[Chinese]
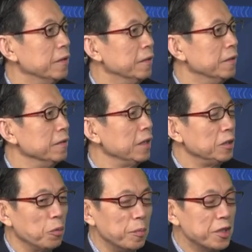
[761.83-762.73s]
但是
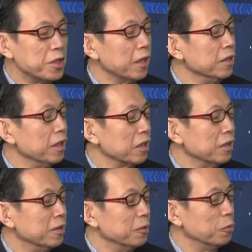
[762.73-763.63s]
我们人呢，
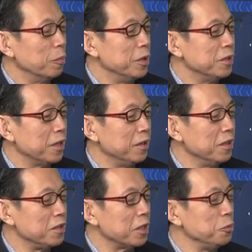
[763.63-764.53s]
我们人的
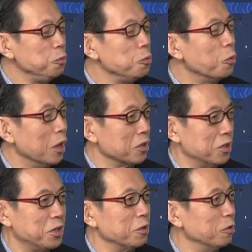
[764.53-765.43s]
这个欲望
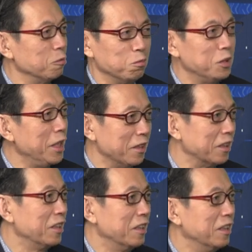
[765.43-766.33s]
是无限的
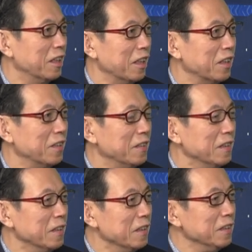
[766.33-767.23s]
啊！
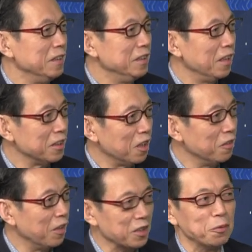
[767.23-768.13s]
你要一套
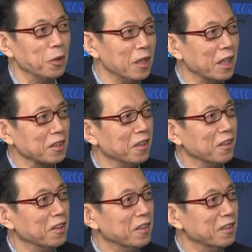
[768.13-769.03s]
房子，我要两套；
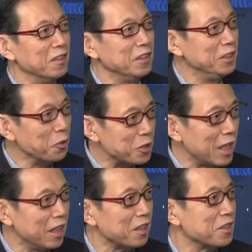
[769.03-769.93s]
你有
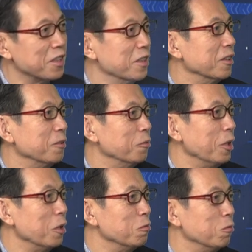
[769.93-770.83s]
三辆车，我
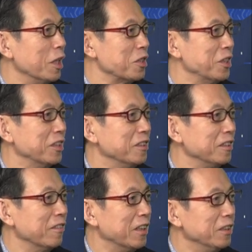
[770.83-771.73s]
要五辆车，
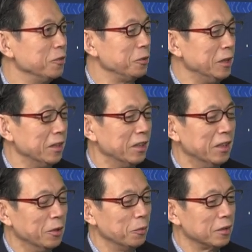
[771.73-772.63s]
对吧？所以，
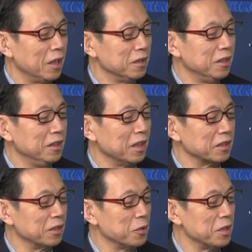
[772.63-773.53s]
我当时一想，
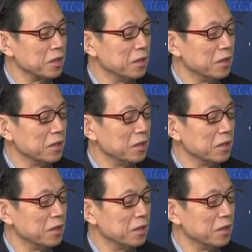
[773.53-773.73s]
这个东西，